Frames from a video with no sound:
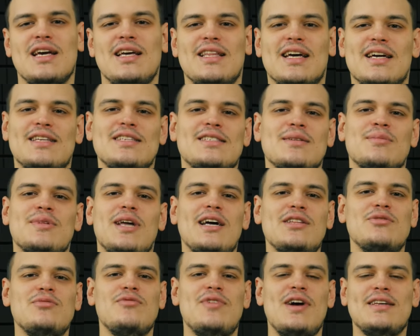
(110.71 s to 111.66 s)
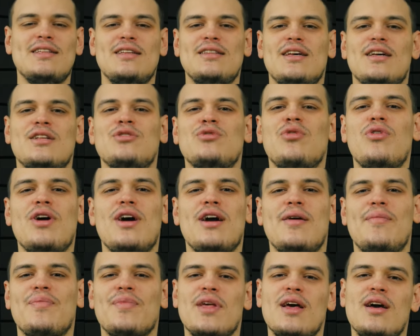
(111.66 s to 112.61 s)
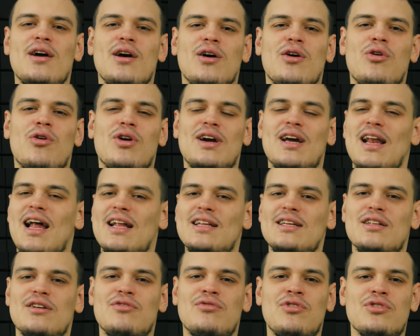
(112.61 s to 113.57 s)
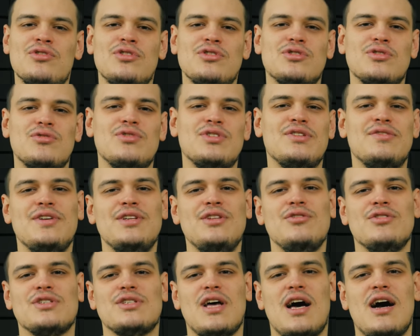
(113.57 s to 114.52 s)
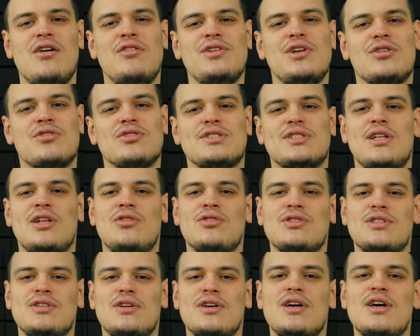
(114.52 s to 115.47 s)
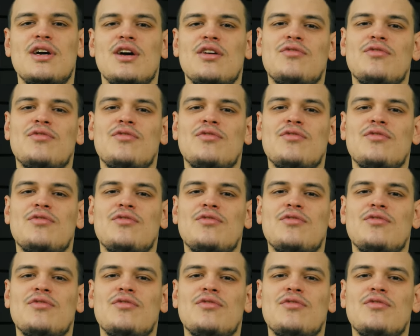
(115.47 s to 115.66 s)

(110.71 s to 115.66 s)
Nach diesen Daten werden neue hochgeladene Fotos und Videos auf die kostenlose